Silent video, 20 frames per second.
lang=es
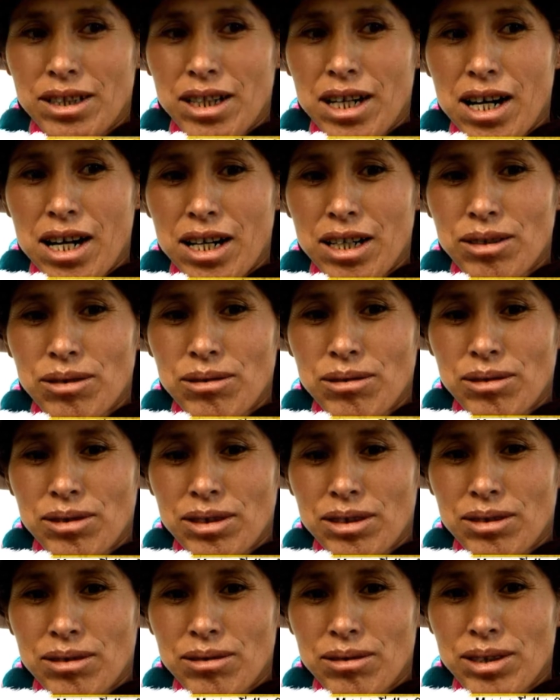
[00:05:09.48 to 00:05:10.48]
cargos,
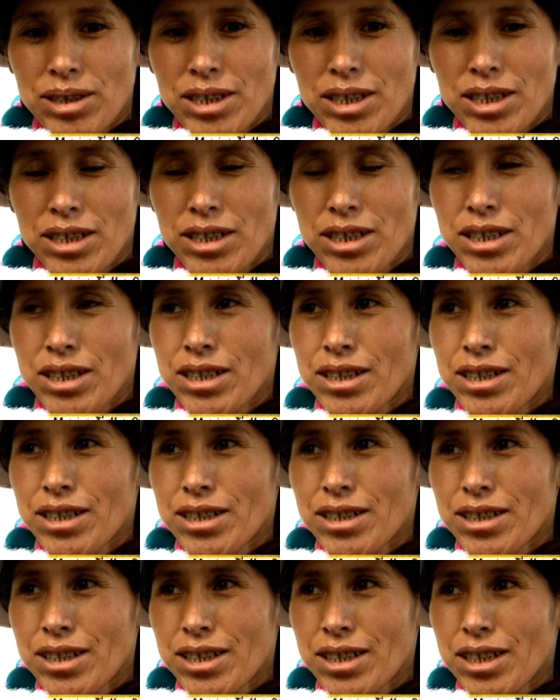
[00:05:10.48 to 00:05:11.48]
no sé, hace
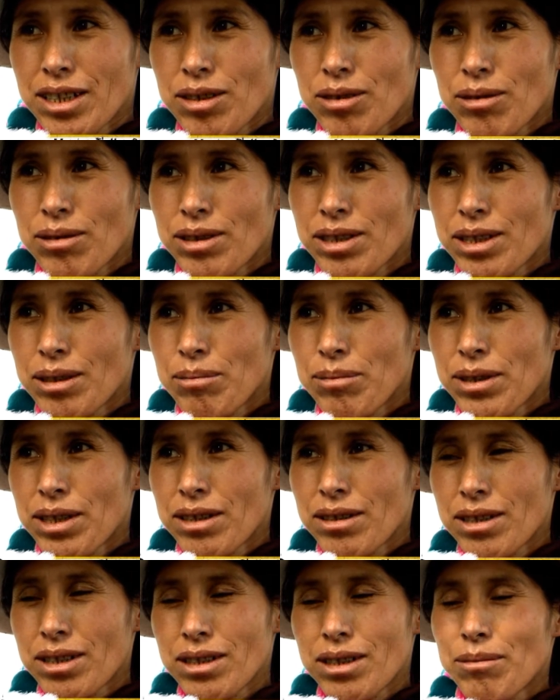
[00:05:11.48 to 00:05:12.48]
senadores,
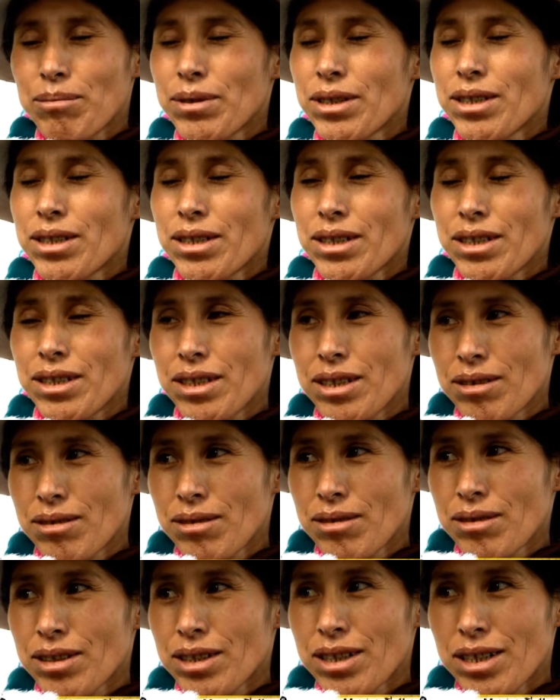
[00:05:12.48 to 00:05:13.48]
diputados, hasta presidente, ¿no?
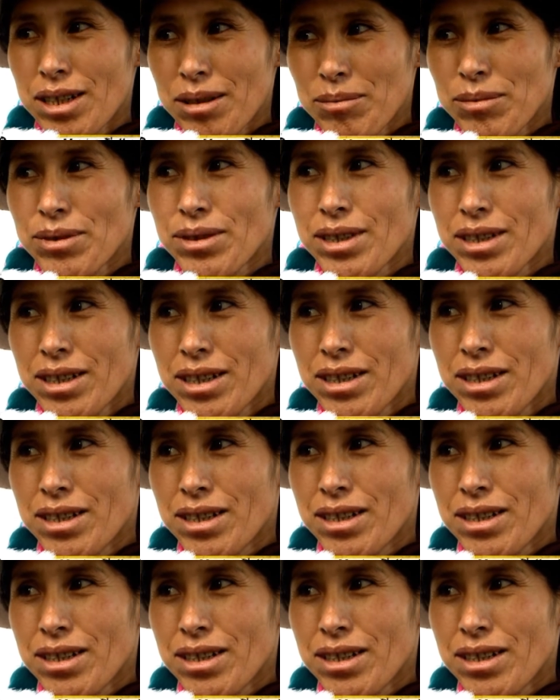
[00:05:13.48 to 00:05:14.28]
Queremos ah,